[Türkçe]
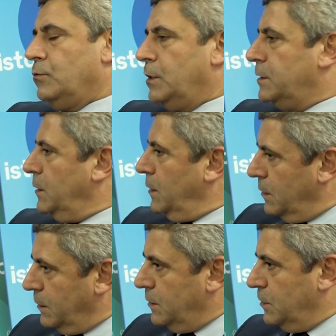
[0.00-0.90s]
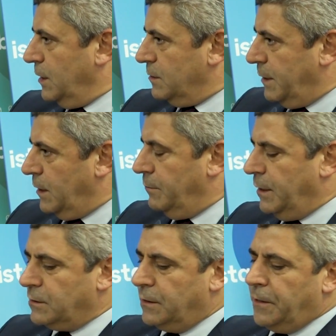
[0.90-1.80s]
Onun detayları da gireceğiz Hı.
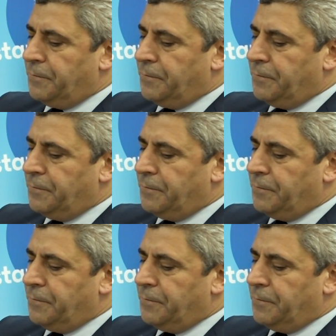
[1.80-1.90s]
beraber.